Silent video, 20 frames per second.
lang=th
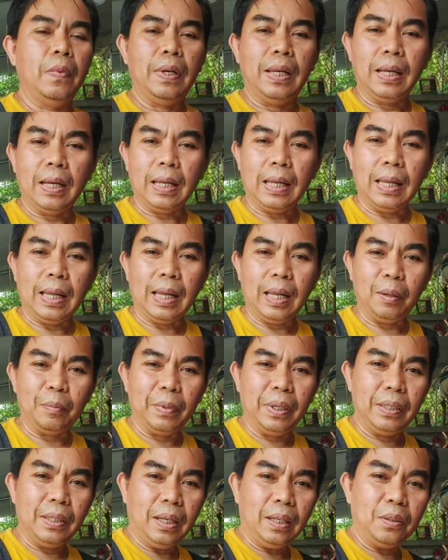ราคา
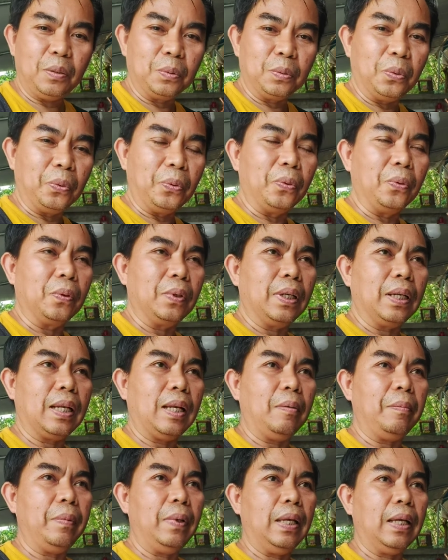ไม่ใช่ถูกๆ นะค
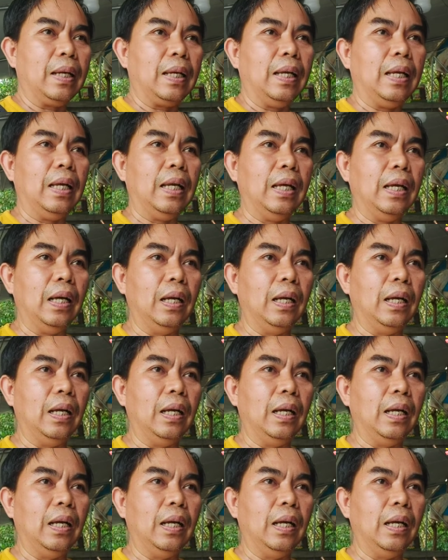รับ ราคา